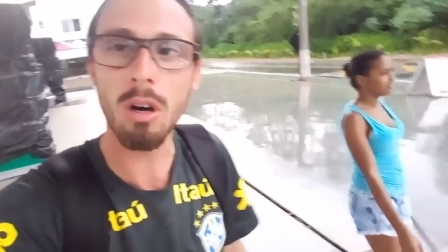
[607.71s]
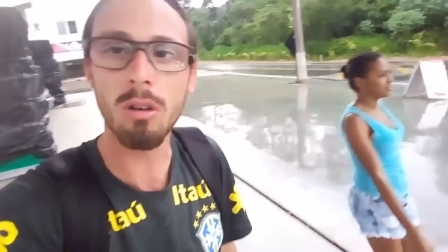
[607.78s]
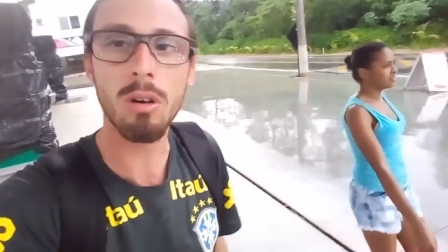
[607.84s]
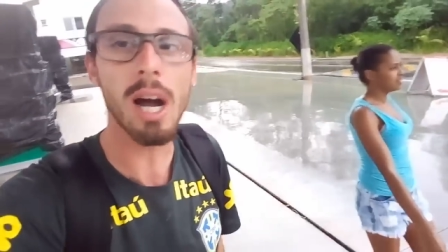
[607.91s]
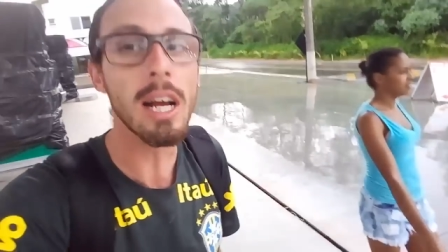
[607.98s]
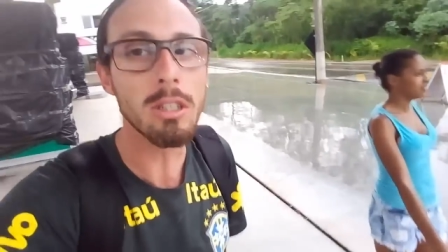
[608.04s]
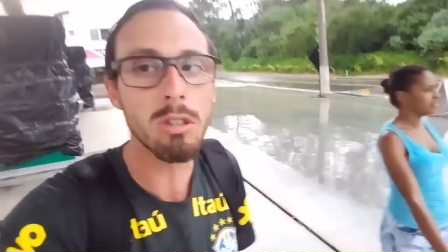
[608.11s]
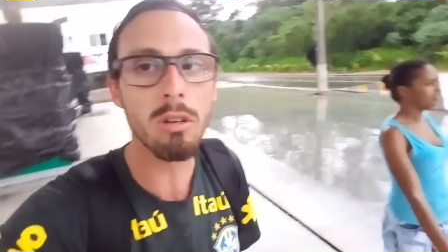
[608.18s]
Ô, o
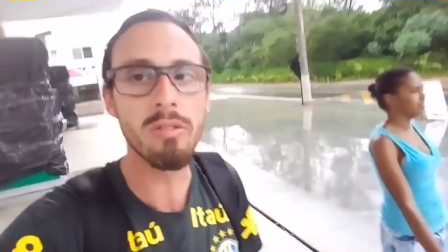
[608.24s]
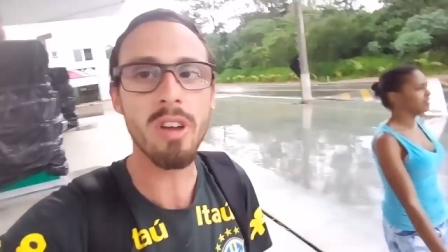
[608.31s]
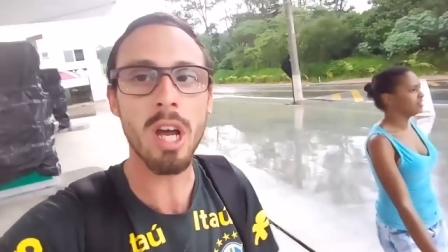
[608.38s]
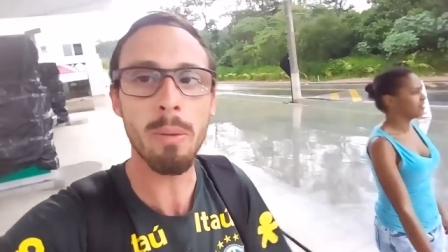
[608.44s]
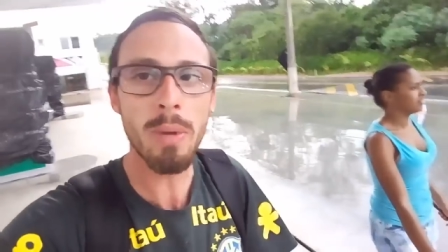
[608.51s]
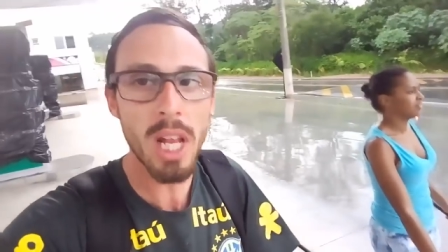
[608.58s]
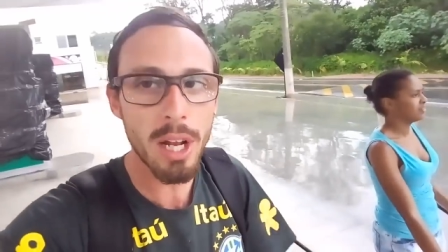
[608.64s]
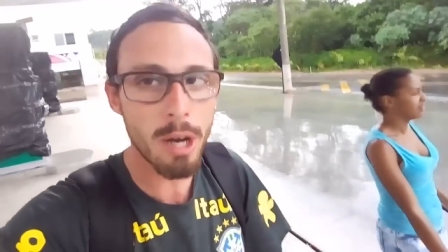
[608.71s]
cachorro
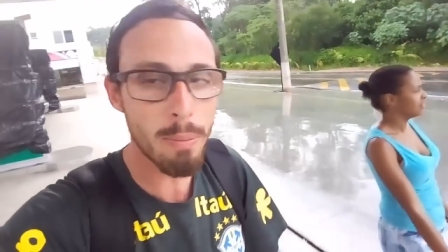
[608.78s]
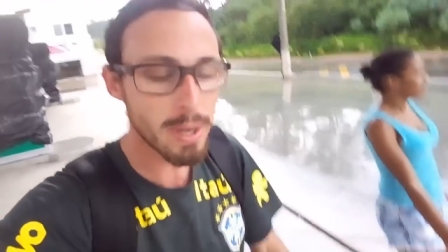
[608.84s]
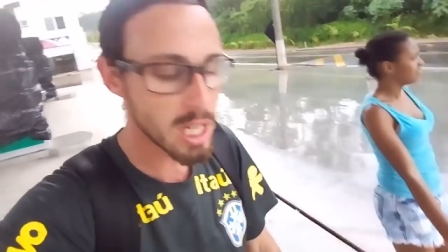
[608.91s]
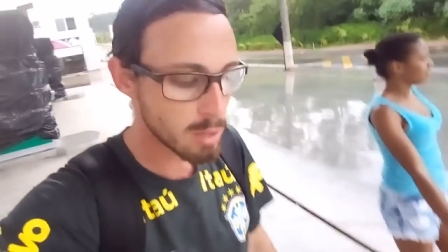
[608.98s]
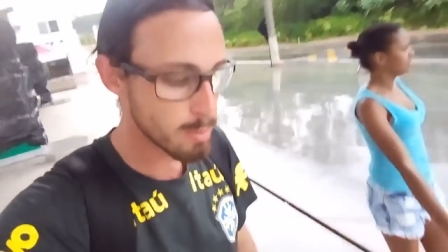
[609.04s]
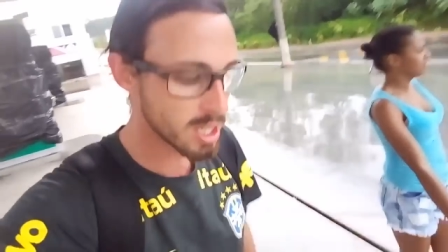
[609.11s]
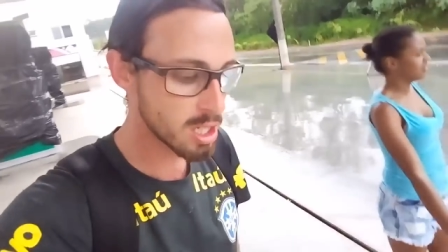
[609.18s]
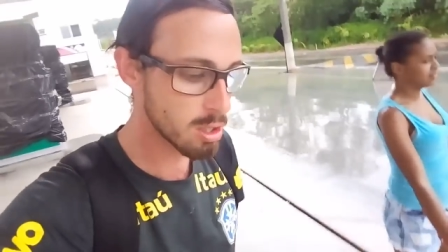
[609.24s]
veio a milhão
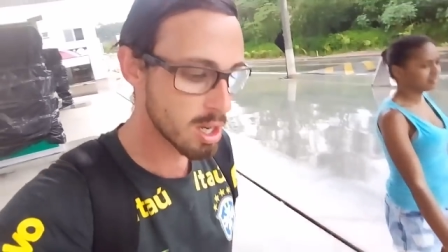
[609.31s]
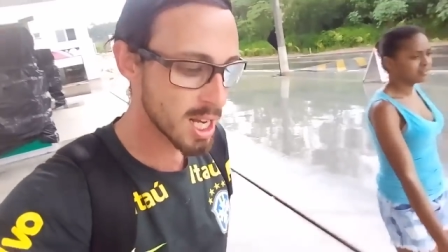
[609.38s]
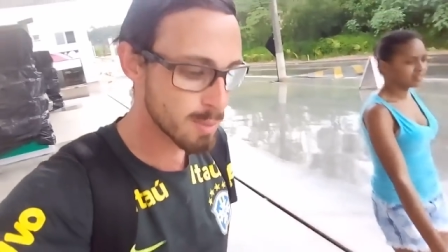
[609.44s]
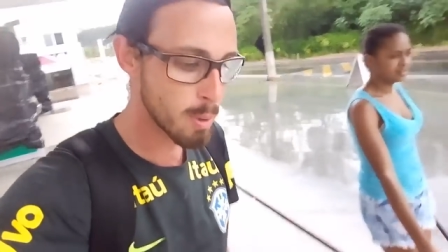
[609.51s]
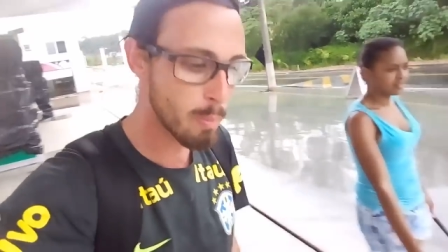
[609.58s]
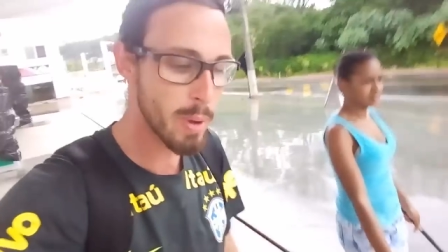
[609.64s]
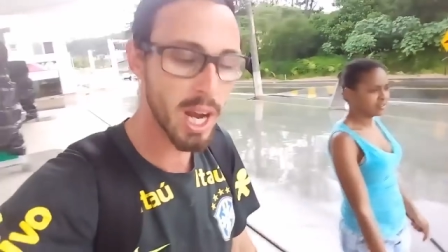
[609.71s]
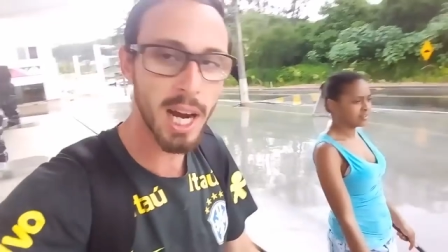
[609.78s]
pra cima de nós
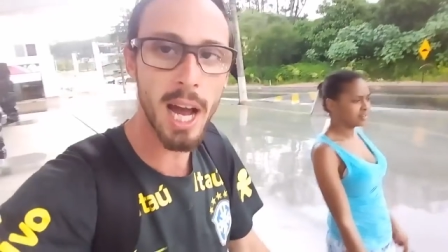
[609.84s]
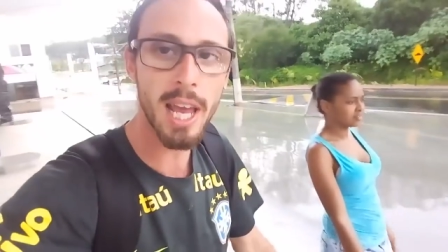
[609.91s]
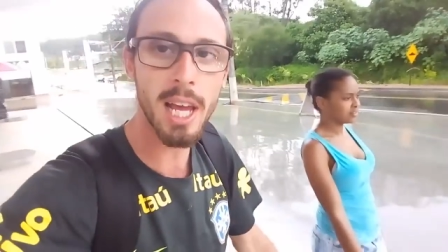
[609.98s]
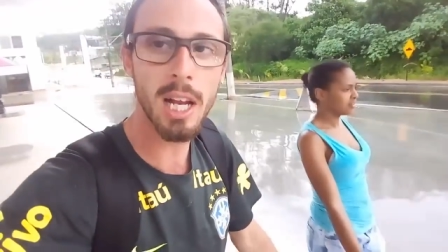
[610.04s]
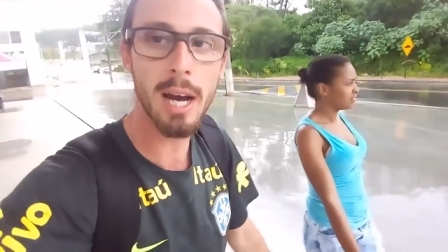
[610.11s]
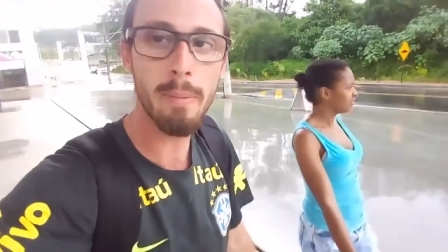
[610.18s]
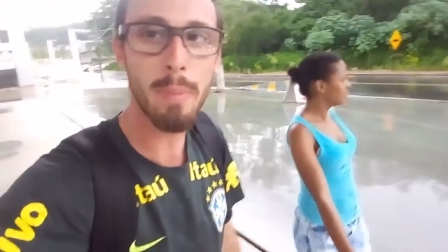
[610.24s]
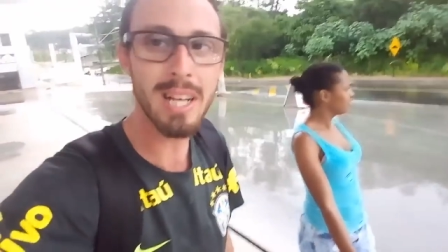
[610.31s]
pra pegar
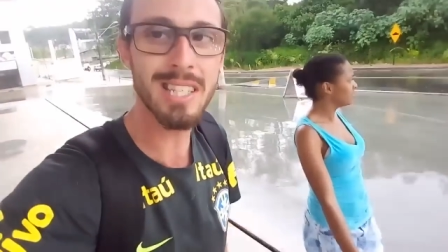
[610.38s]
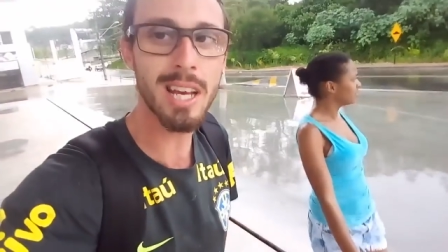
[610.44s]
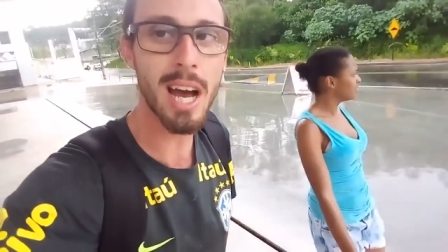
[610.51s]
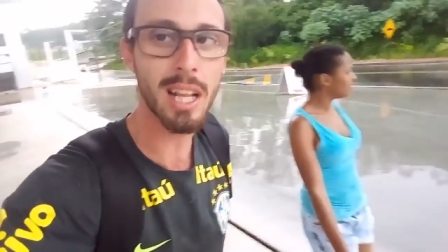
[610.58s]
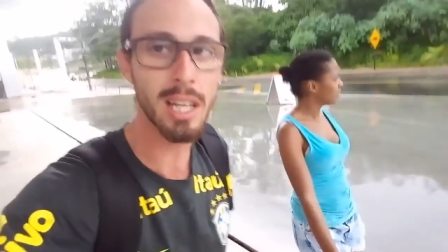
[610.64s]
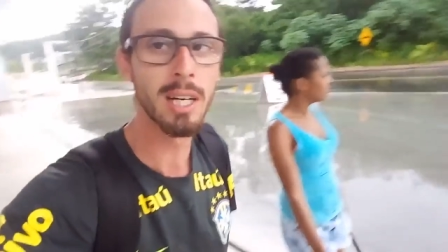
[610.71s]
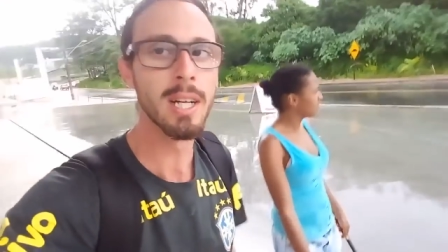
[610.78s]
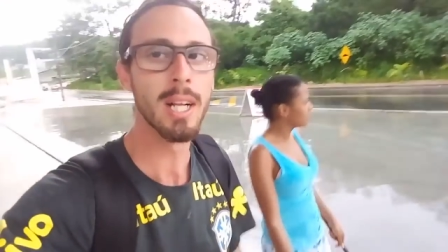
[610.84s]
ele,
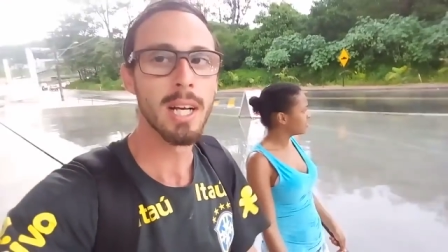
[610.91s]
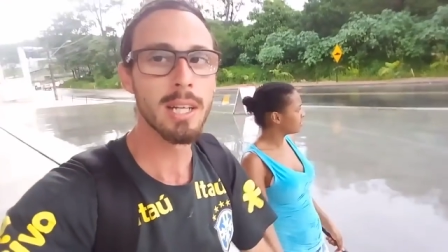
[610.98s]
rapaziada.